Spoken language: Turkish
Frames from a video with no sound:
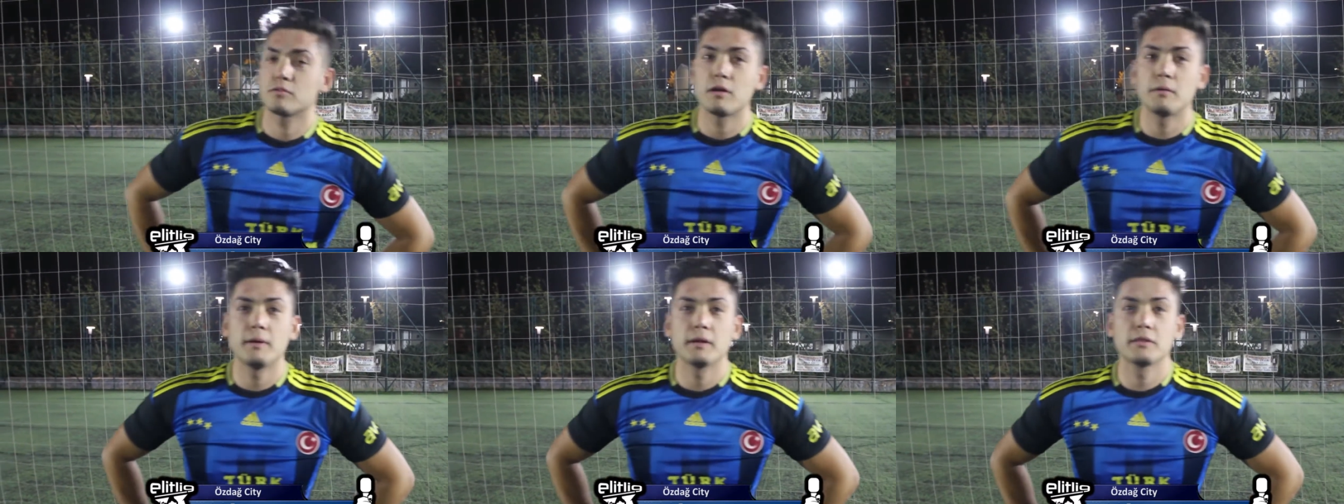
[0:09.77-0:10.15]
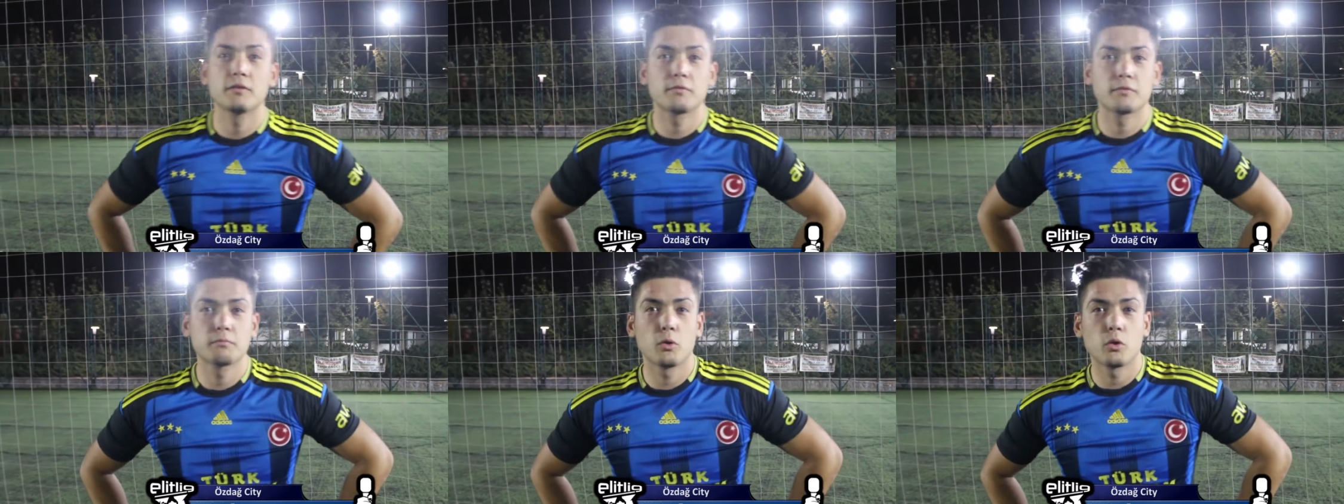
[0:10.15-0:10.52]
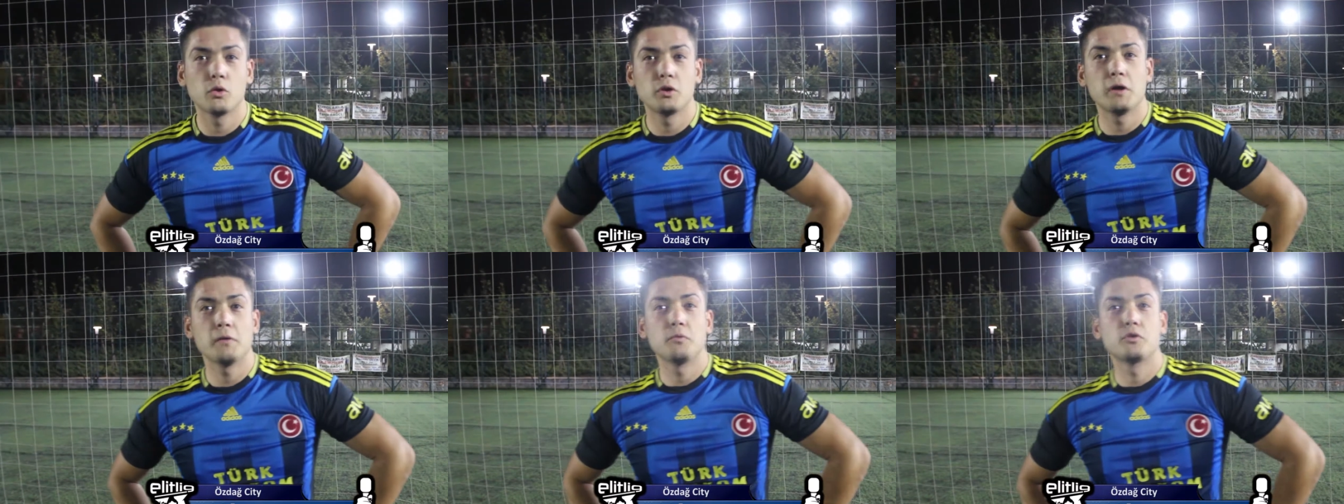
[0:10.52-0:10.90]
zamandır futbol
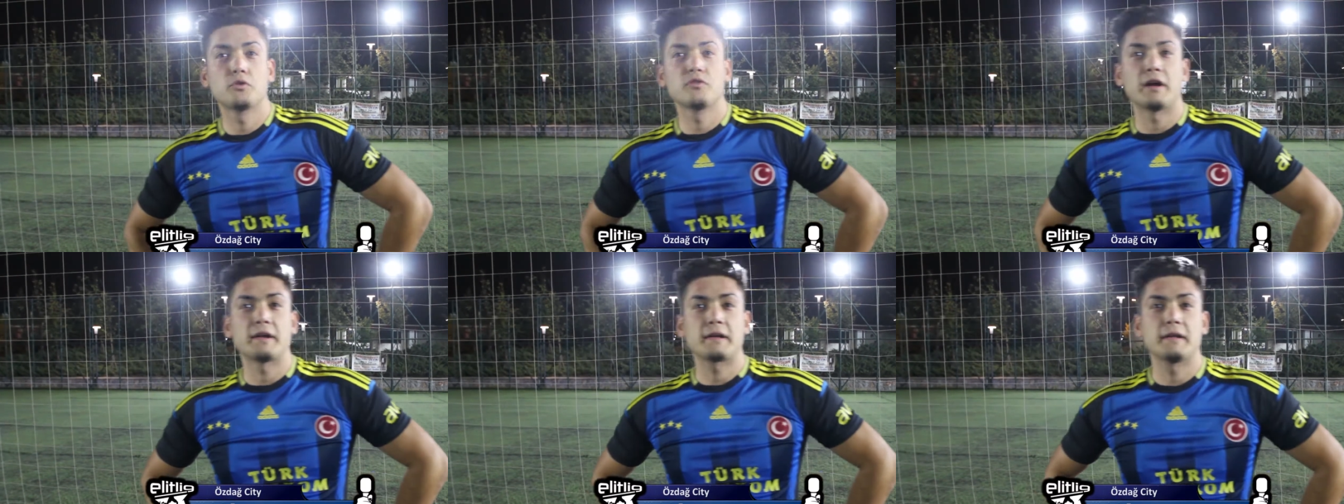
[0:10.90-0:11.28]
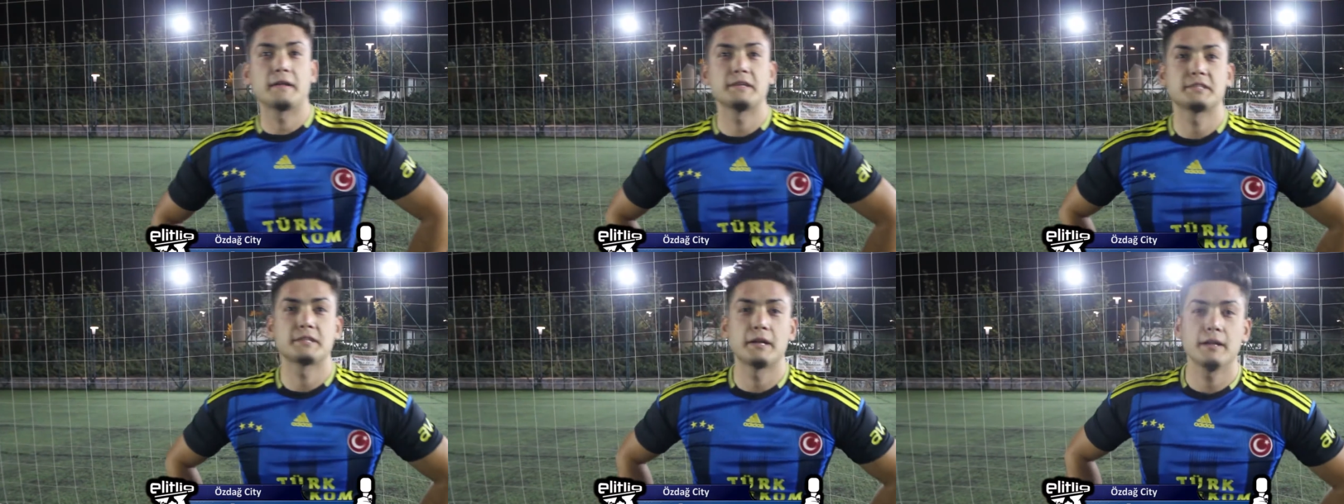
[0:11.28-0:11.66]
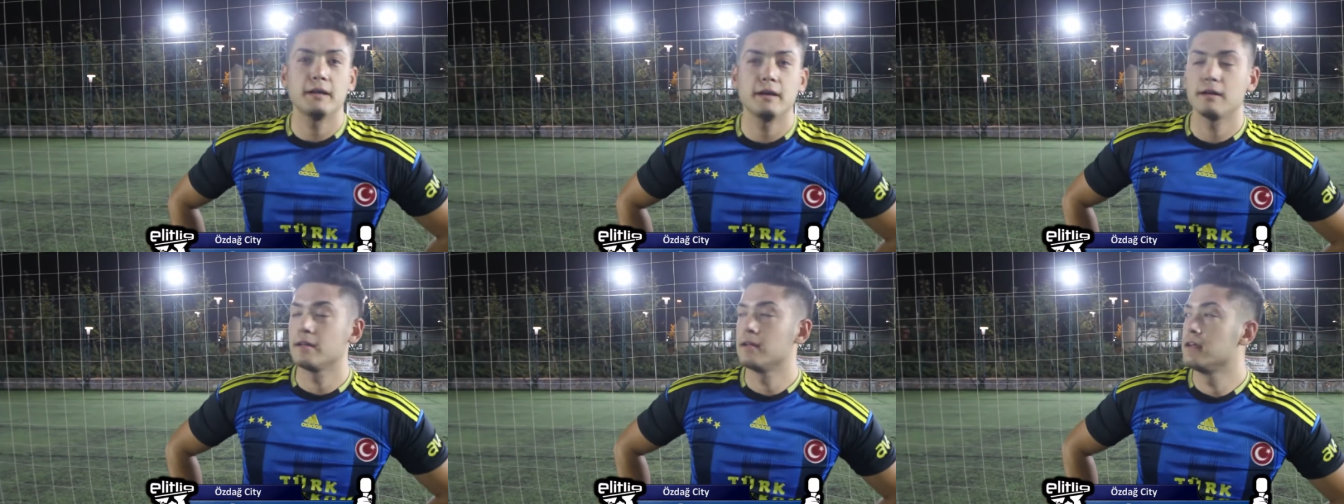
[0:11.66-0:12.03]
oynamıyoruz
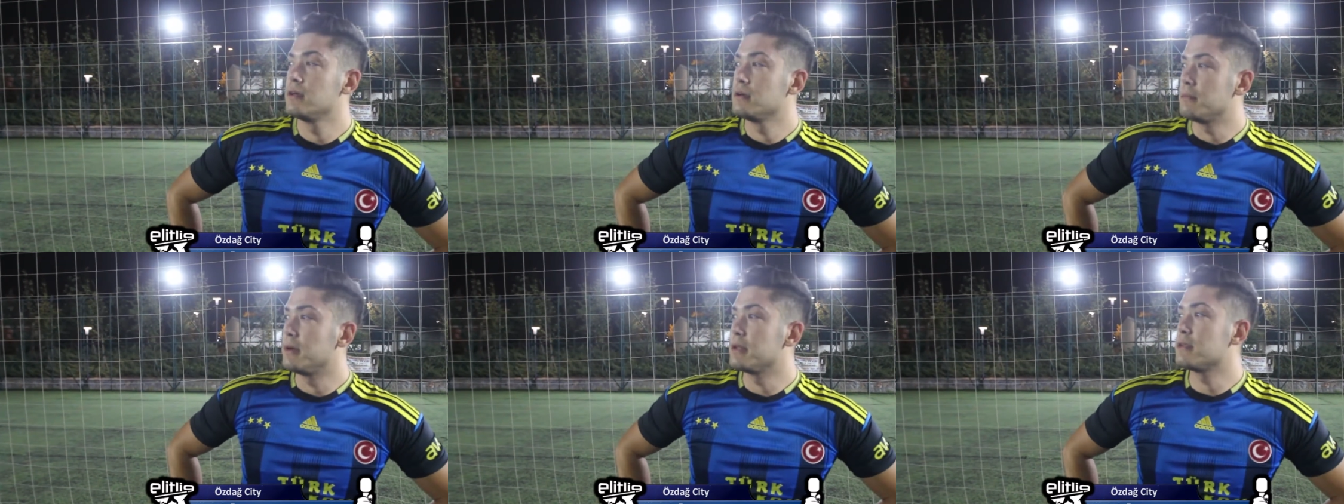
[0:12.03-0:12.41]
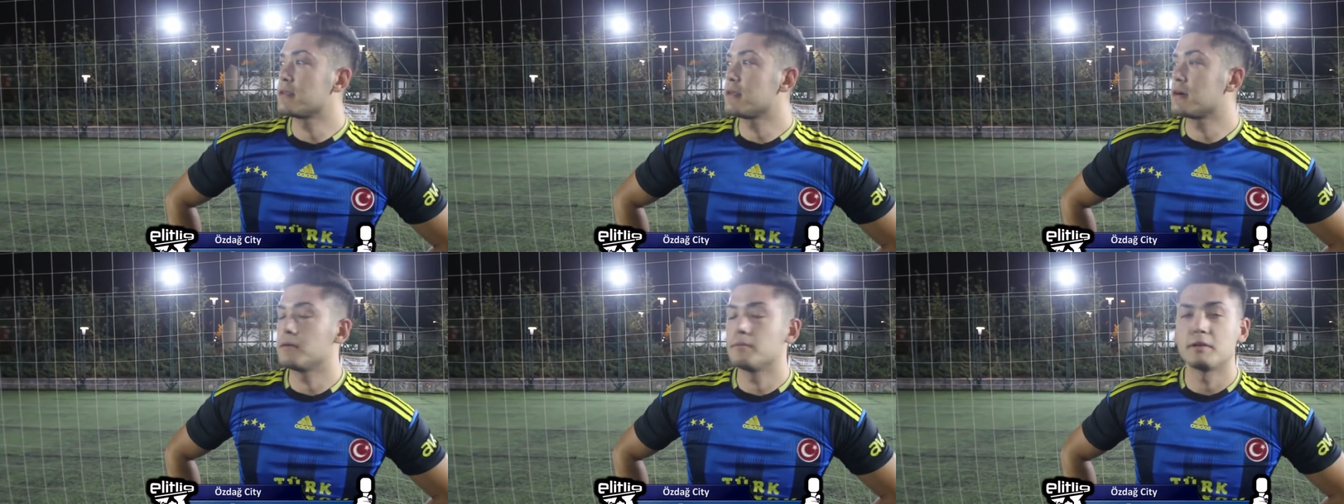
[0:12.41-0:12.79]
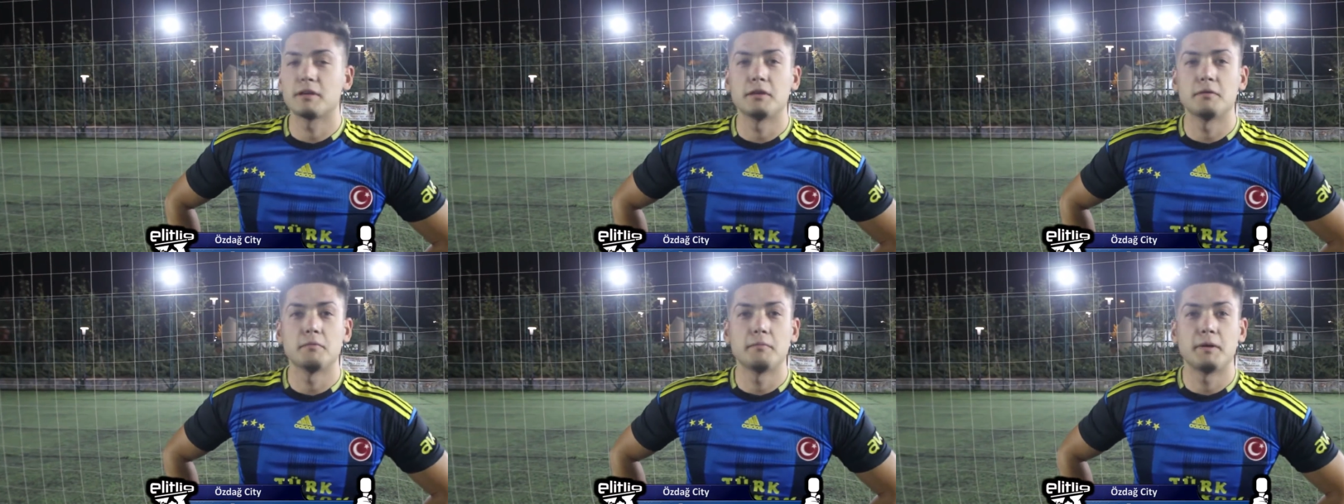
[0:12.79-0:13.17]
arkadaşlarla. Ben de takımın
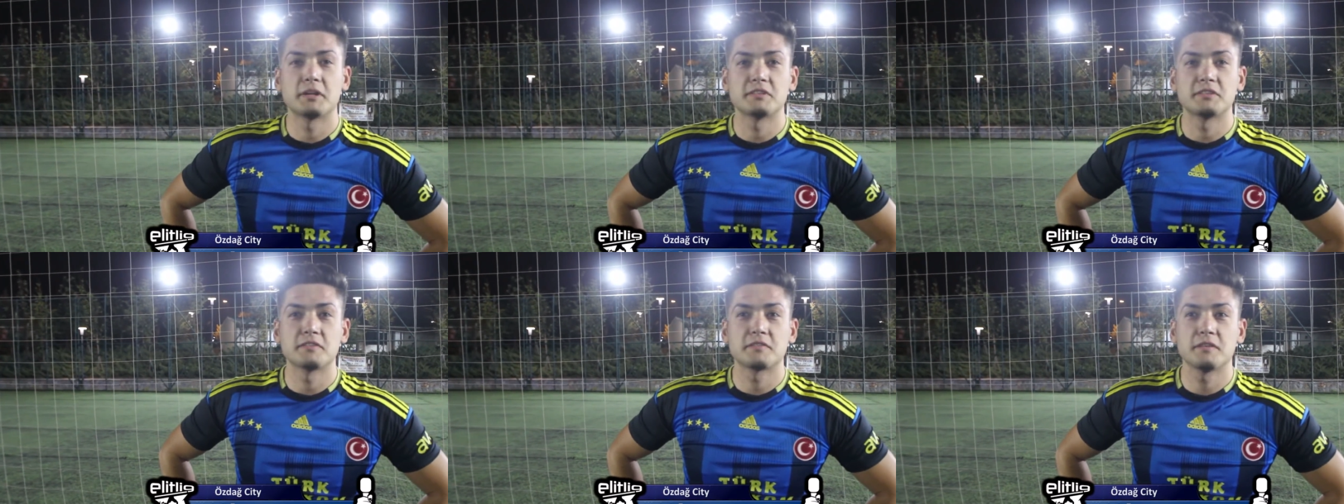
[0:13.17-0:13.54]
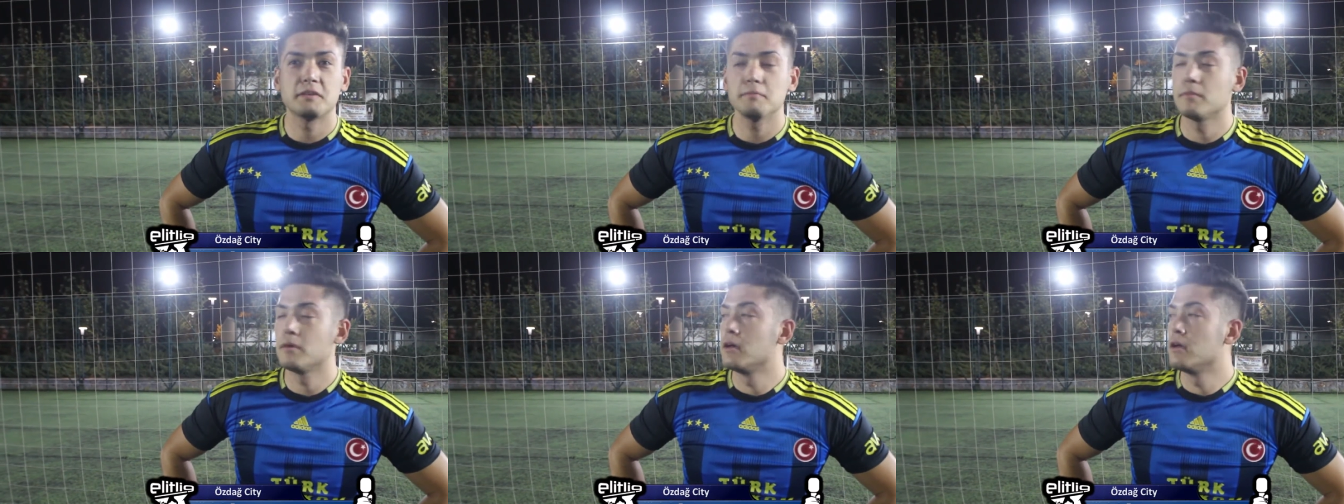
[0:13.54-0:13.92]
yeni bir parçasıyım.